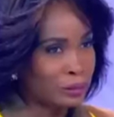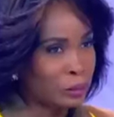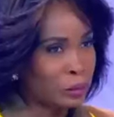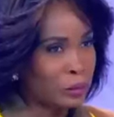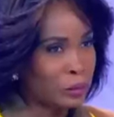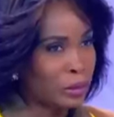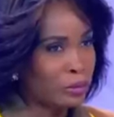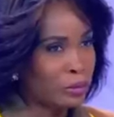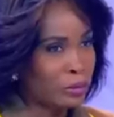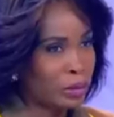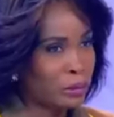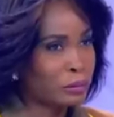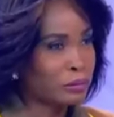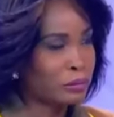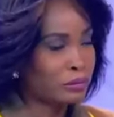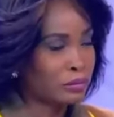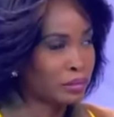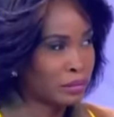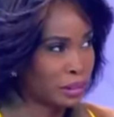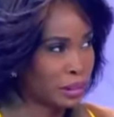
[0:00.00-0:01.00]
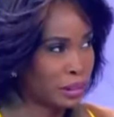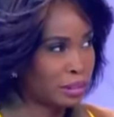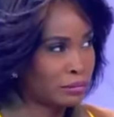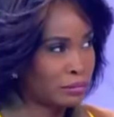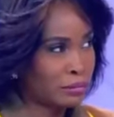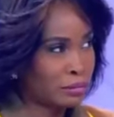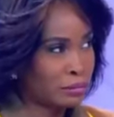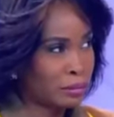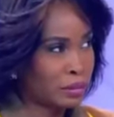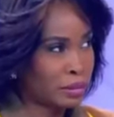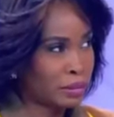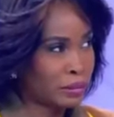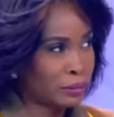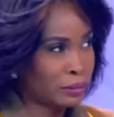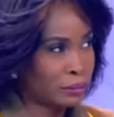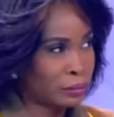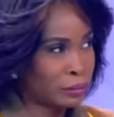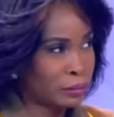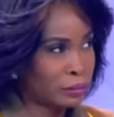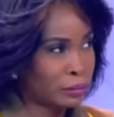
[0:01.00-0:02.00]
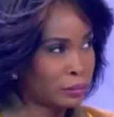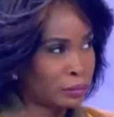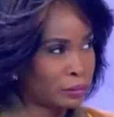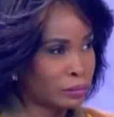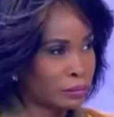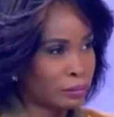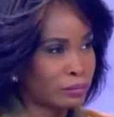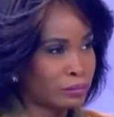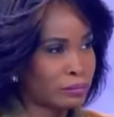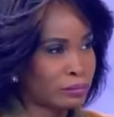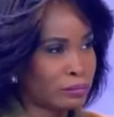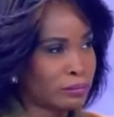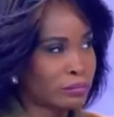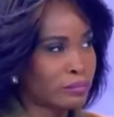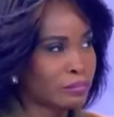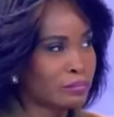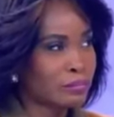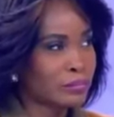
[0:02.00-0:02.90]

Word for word: no âmbito do vandalismo me parece muito. Superficial.